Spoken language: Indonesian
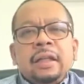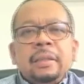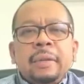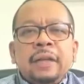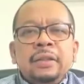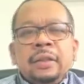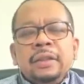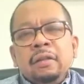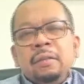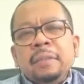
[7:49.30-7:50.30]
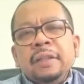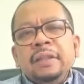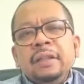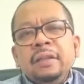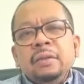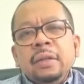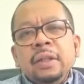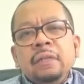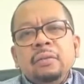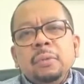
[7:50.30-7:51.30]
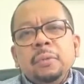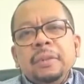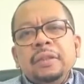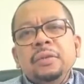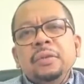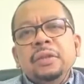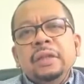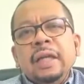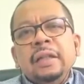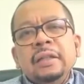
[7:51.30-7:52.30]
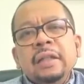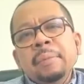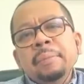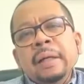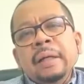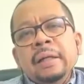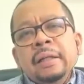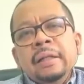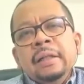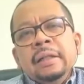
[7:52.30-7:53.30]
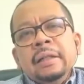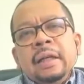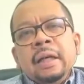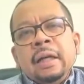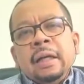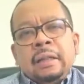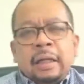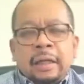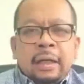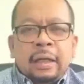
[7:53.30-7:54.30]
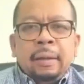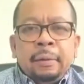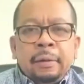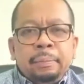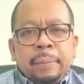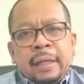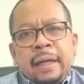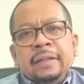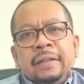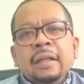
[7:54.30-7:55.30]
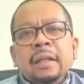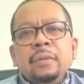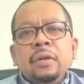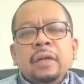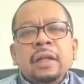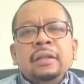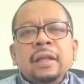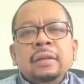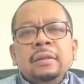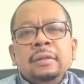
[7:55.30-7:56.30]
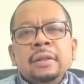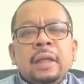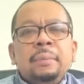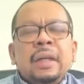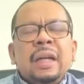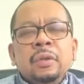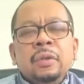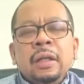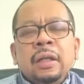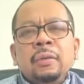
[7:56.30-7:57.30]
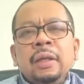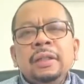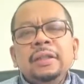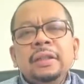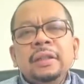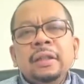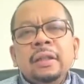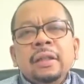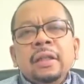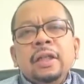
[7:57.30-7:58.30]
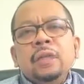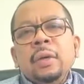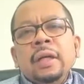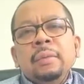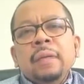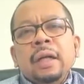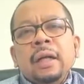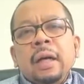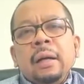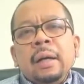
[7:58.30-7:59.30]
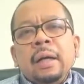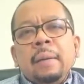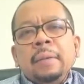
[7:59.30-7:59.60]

syarat pengajuan calon presiden itu adalah 20 persen kursi artinya apa ya katakanlah PKS dan Demokrat yang tidak bergabung dengan koalisi itu akan berada